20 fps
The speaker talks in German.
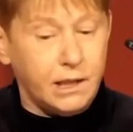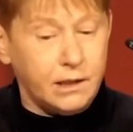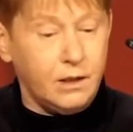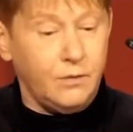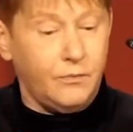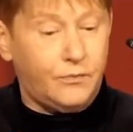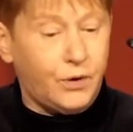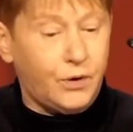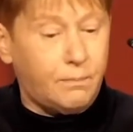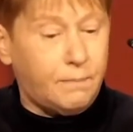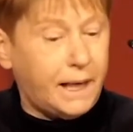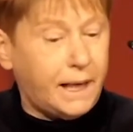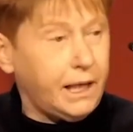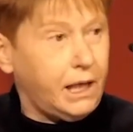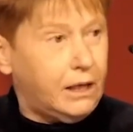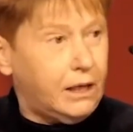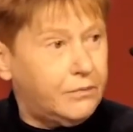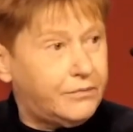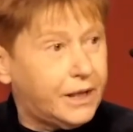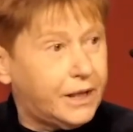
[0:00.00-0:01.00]

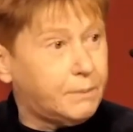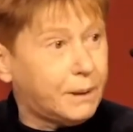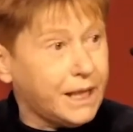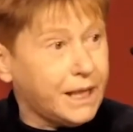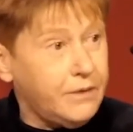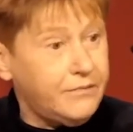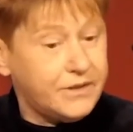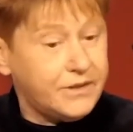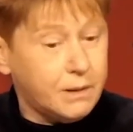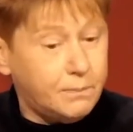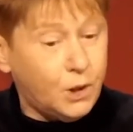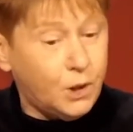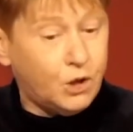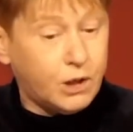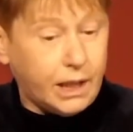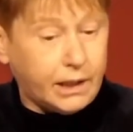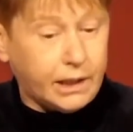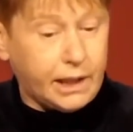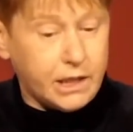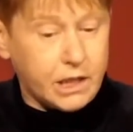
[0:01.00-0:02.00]
vorbei verbriefte
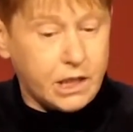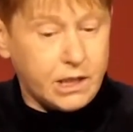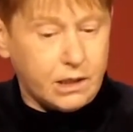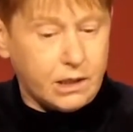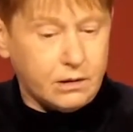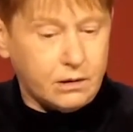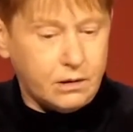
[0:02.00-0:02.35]
Bürgerrechte.